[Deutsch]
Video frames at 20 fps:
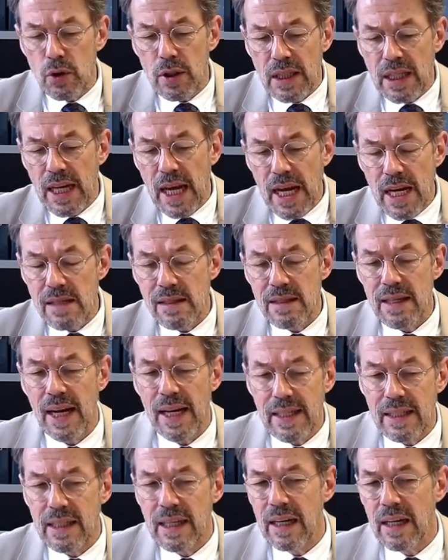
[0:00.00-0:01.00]
so eine
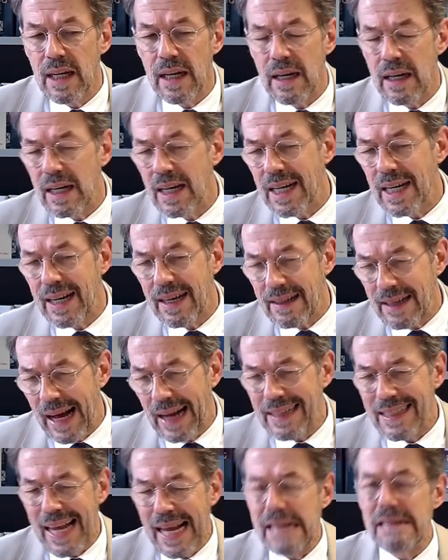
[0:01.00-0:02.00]
gegenseitige,
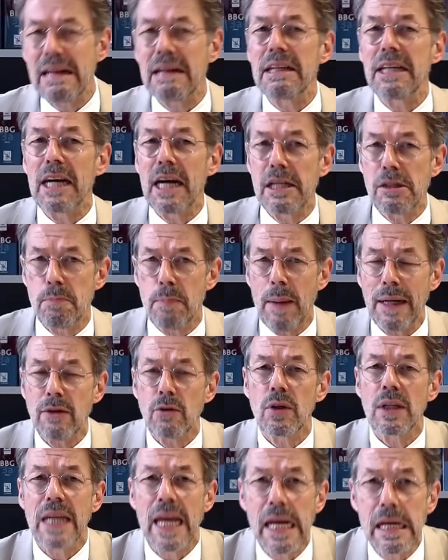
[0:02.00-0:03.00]
ein gegenseitiger
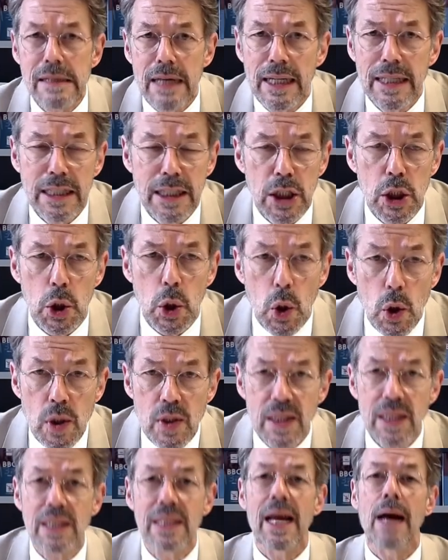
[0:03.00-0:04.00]
Respekt und gegenseitige
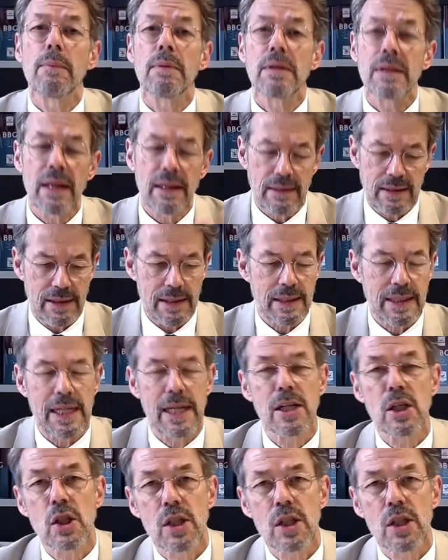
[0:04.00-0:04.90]
Rücksichtnahme, das ist